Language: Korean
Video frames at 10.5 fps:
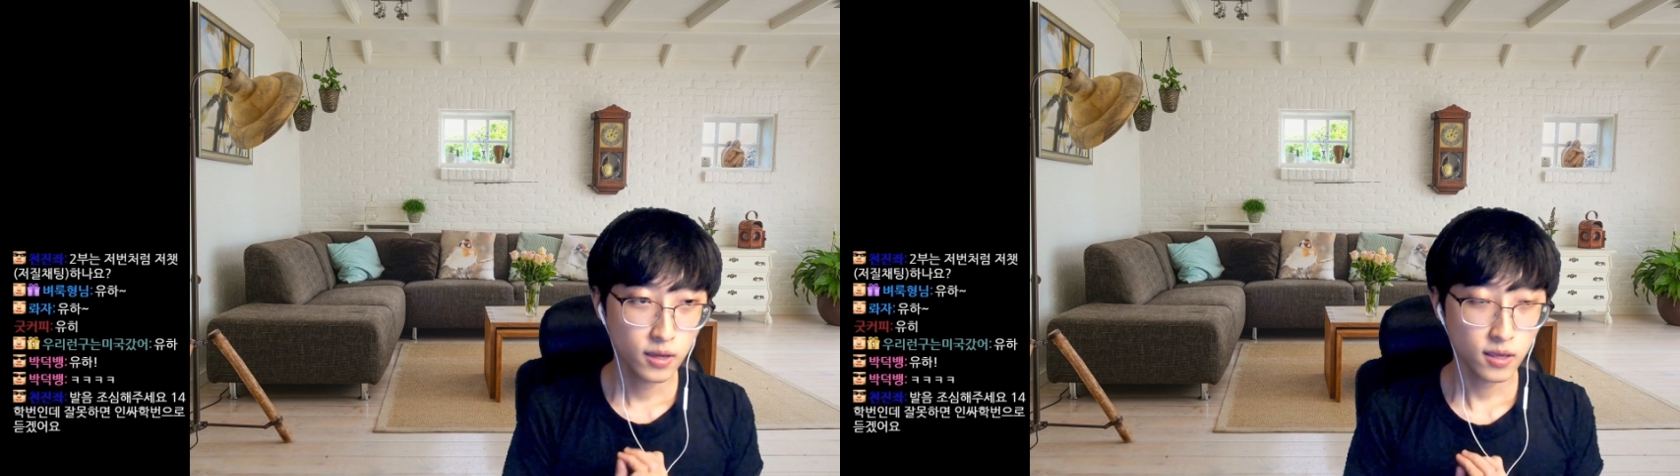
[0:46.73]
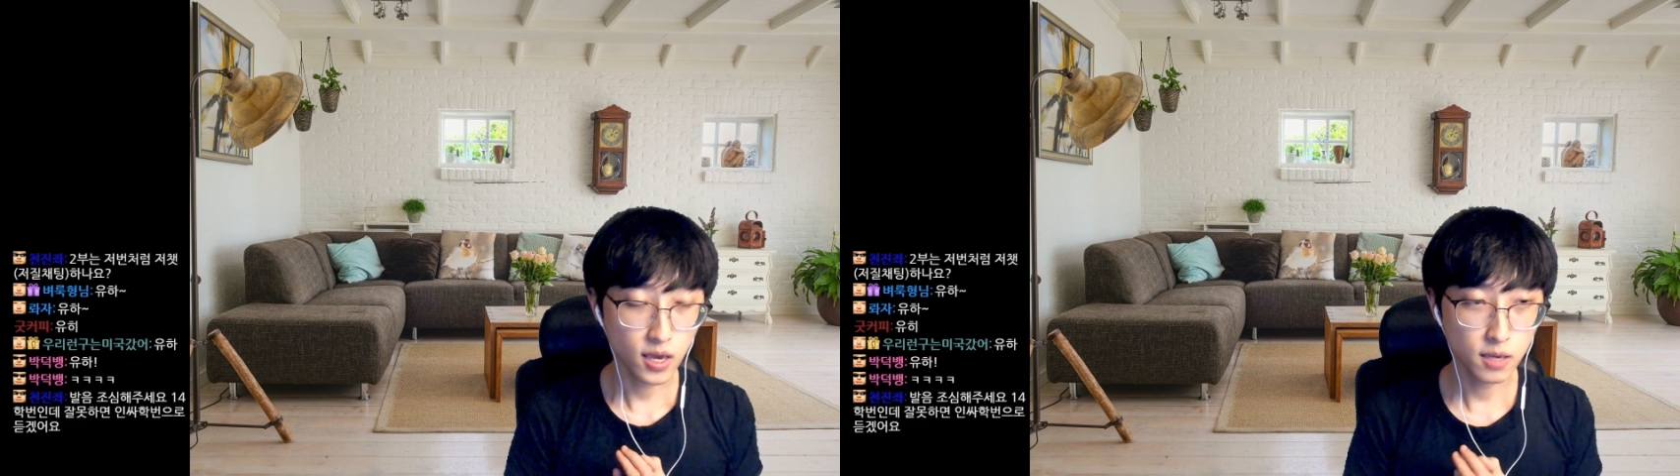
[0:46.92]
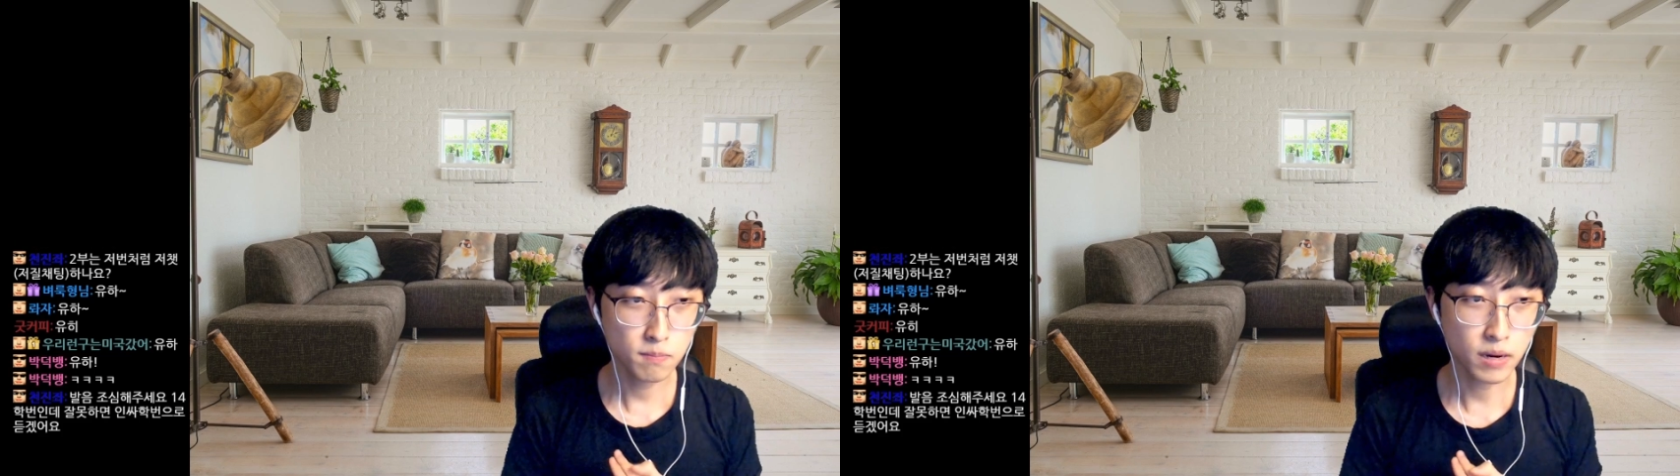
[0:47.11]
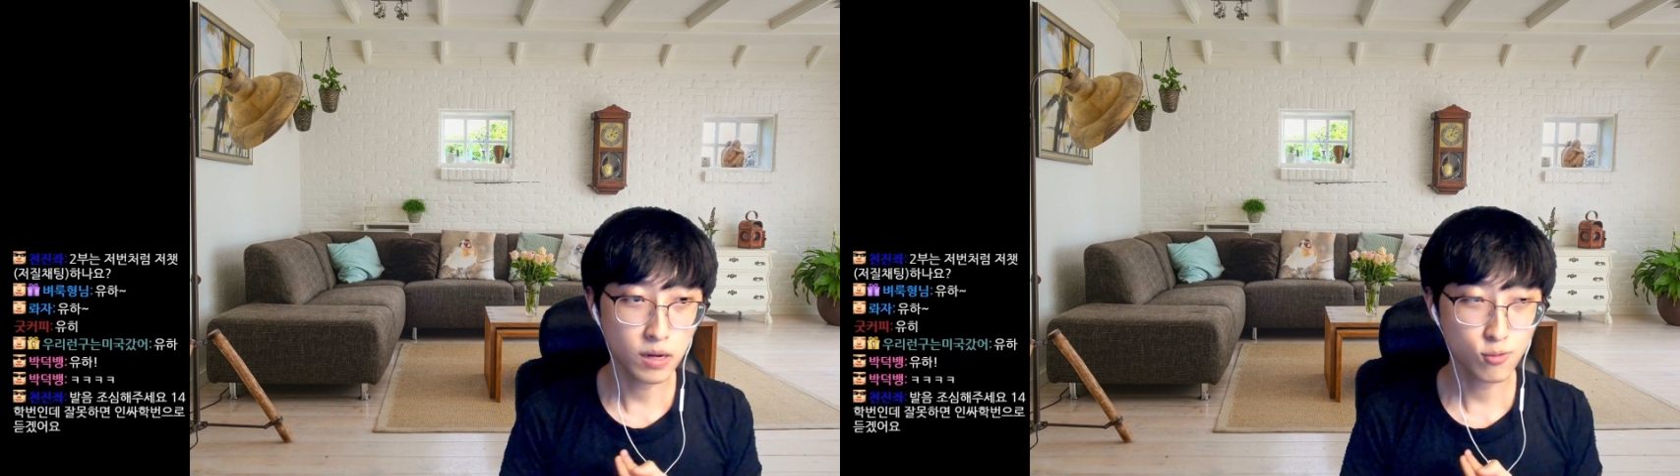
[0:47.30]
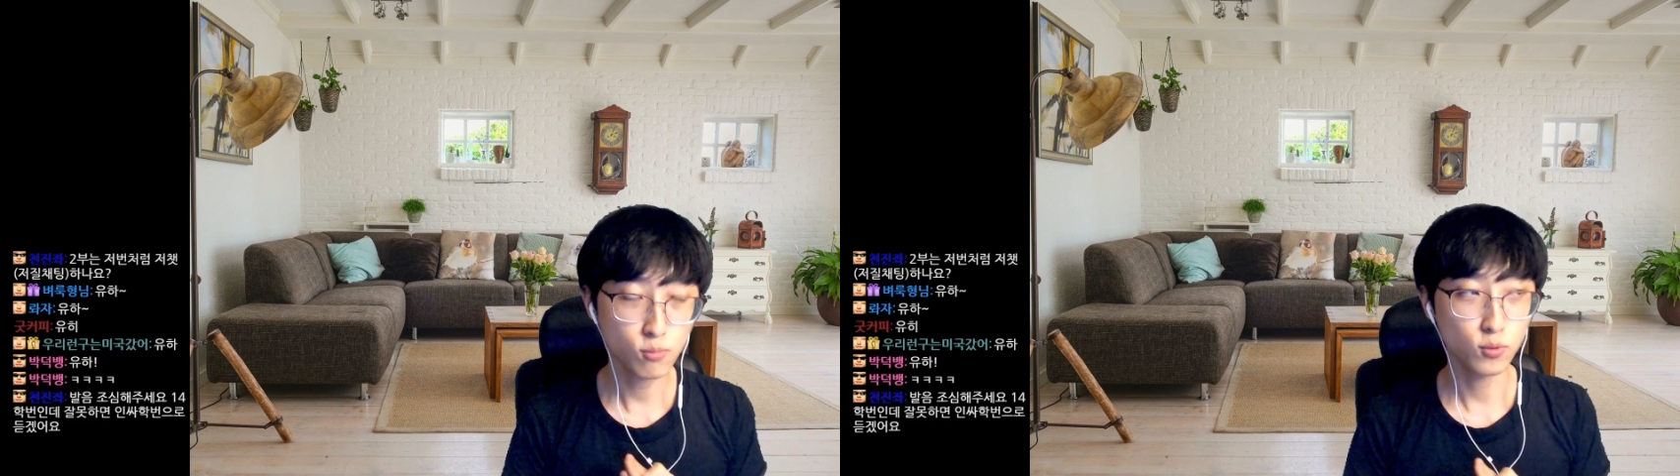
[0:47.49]
게임
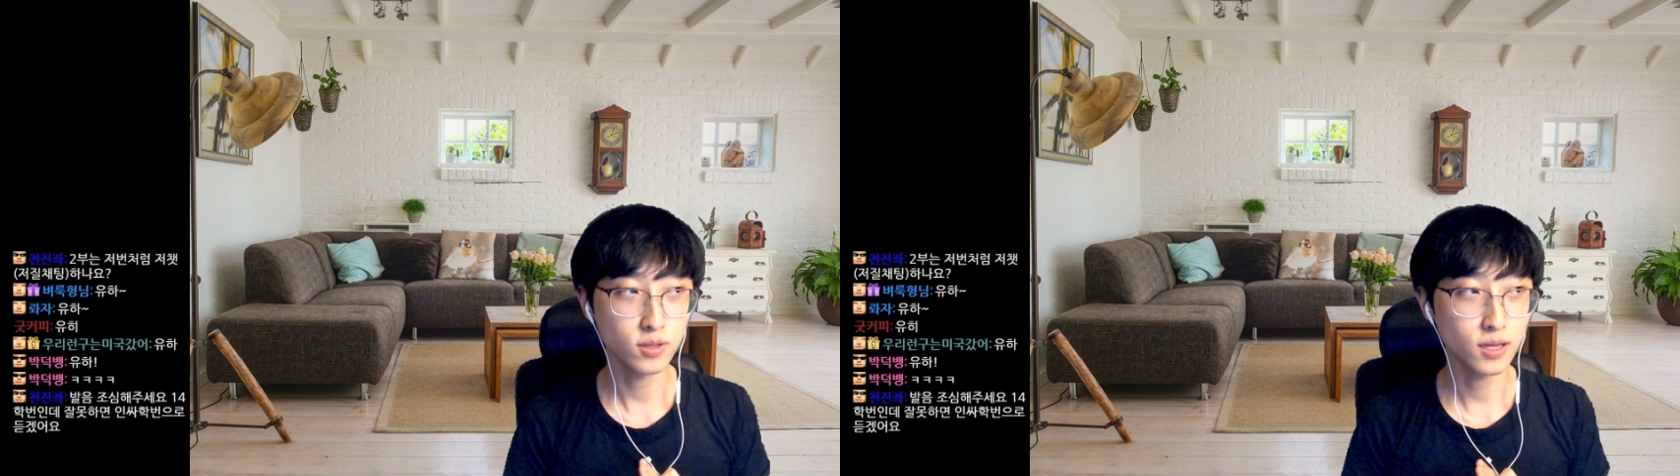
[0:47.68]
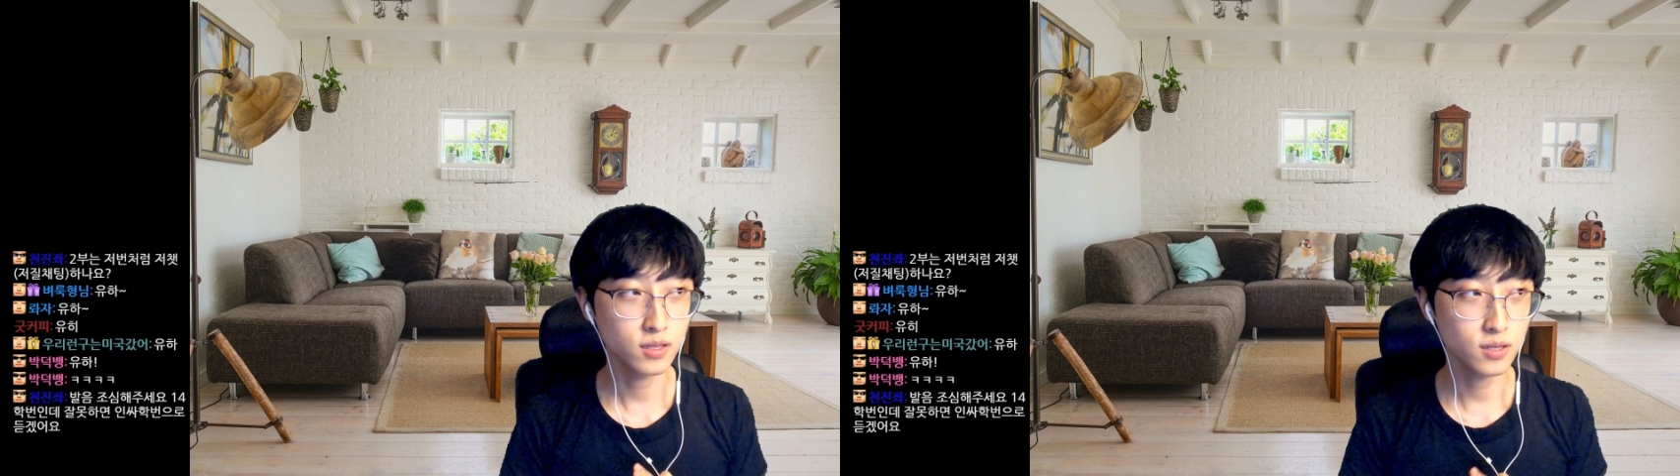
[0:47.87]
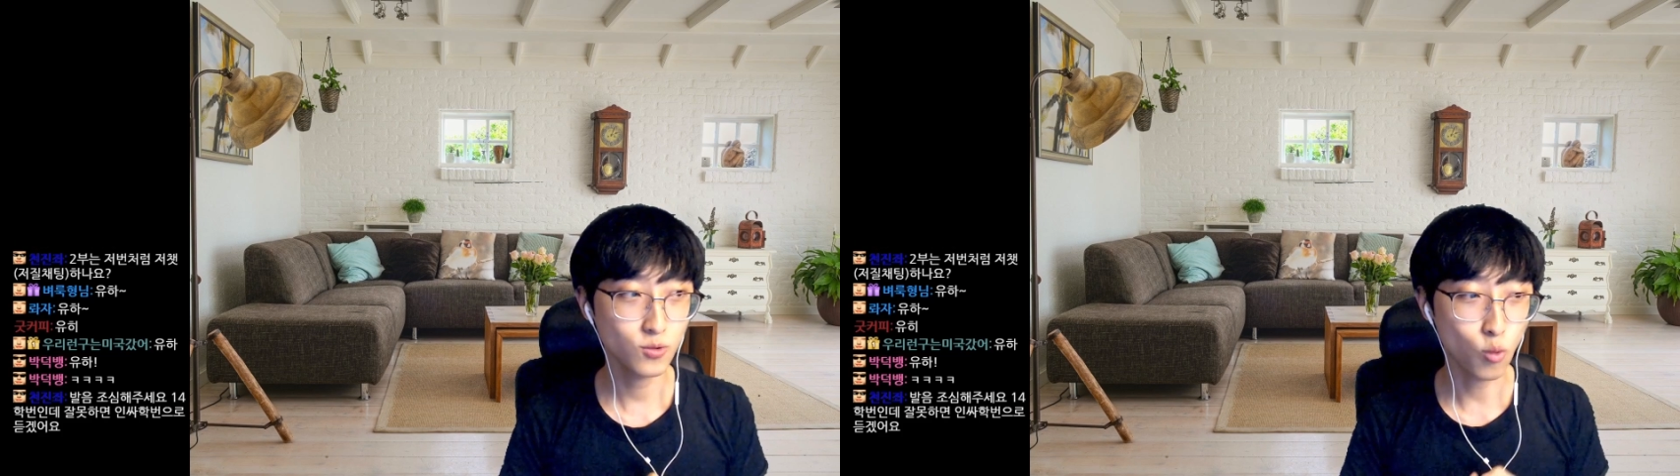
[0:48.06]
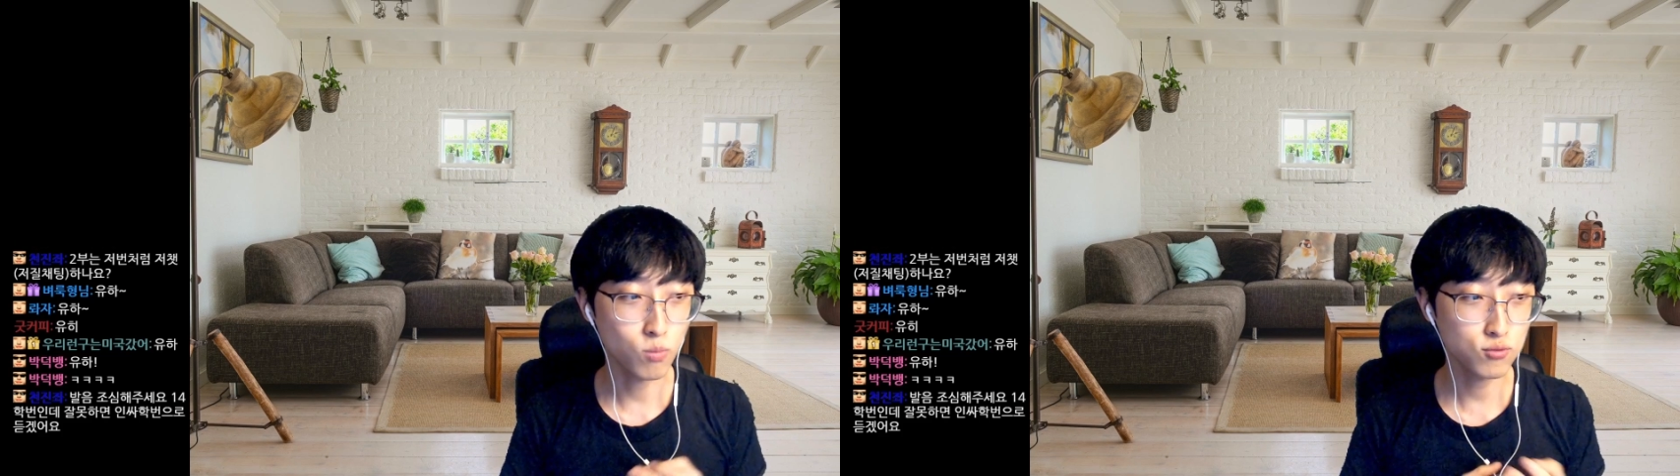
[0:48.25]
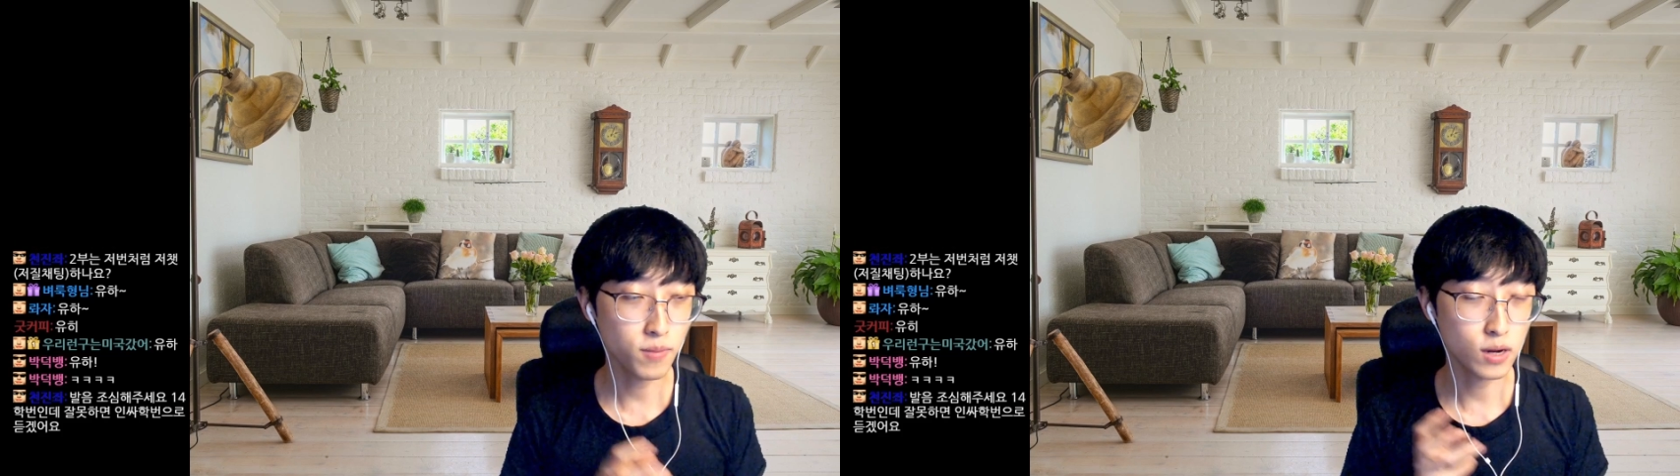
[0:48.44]
방송보다는
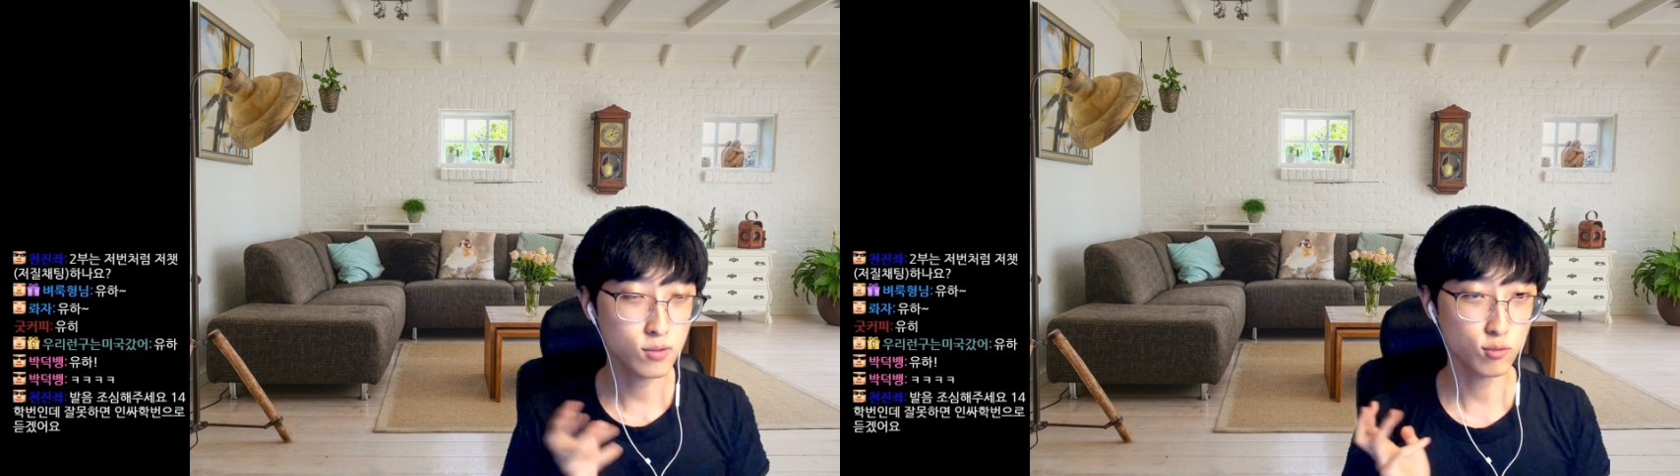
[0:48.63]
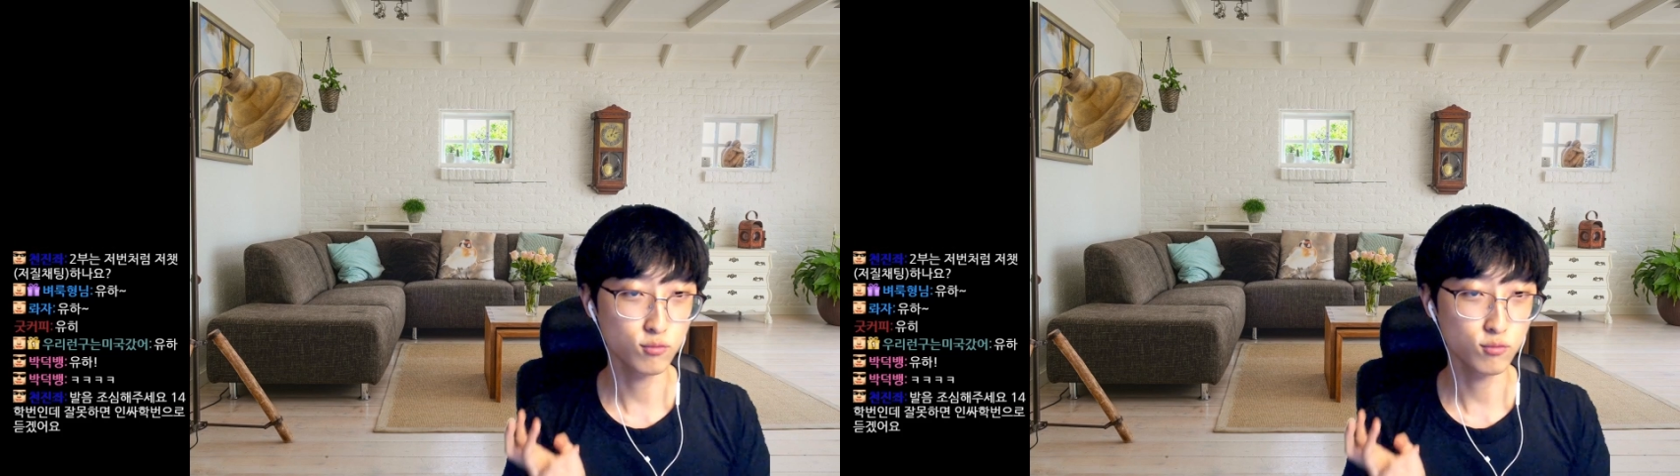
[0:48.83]
공부 방송